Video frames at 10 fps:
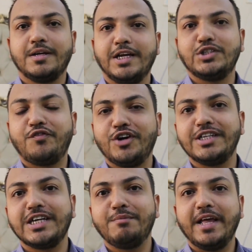ये जो
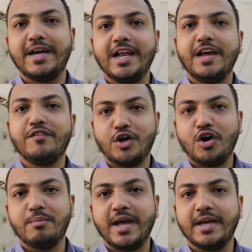फुटेज आप देख रहे हैं ये
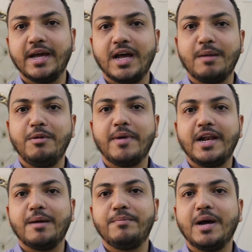विदाउट माइक है अभी
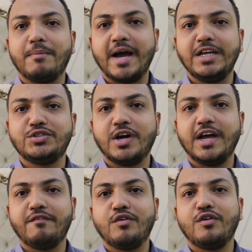मैंने अपना माइक जो
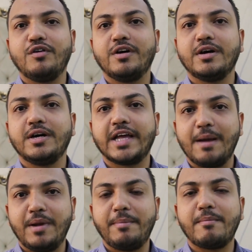है वो
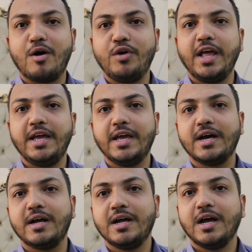कैमरे पे माउंट नहीं
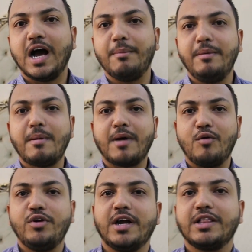किया अभी मैं
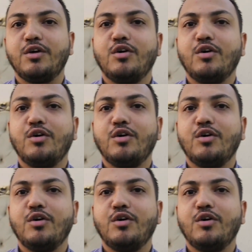माउंट करता